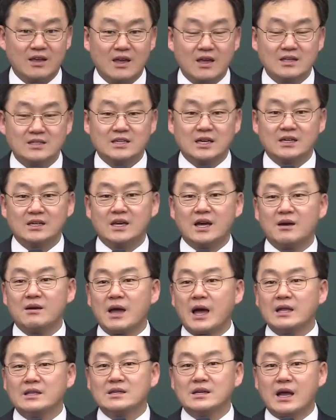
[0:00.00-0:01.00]
자기 아,
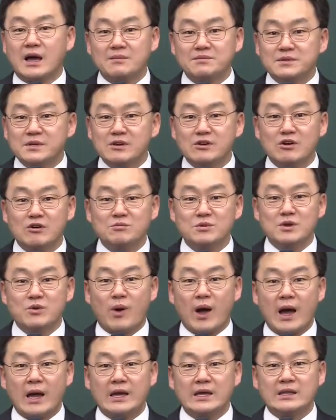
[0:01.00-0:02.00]
아들 압살롬이
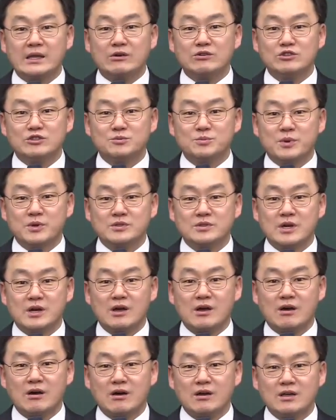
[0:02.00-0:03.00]
왕이 되고
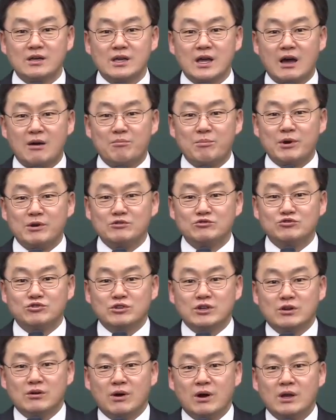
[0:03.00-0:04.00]
싶어서 이 아빠를
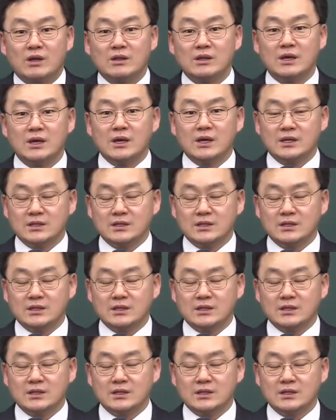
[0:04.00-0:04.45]
죽이려고 하는데